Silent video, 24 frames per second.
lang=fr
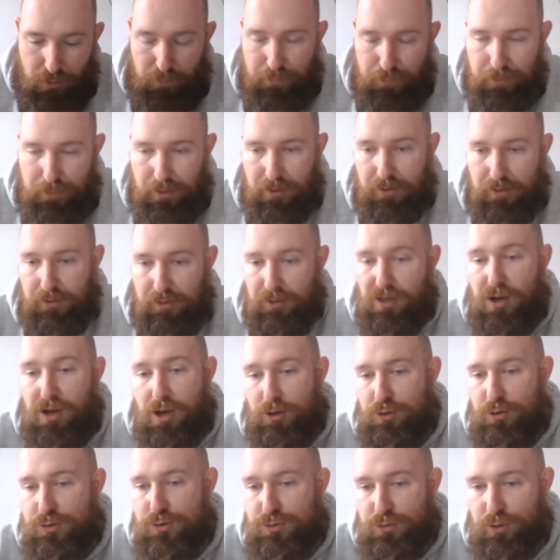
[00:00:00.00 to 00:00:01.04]
par, à
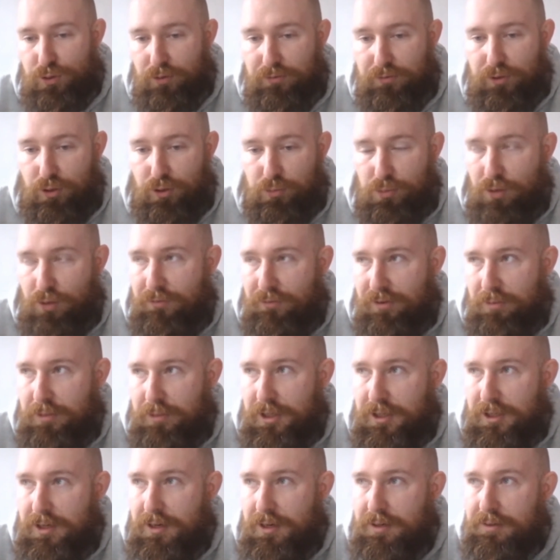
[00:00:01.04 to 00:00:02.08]
cause de l'environnement
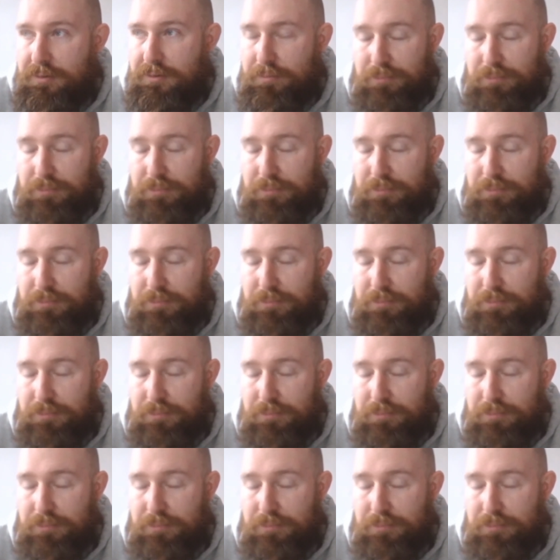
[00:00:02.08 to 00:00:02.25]
familial,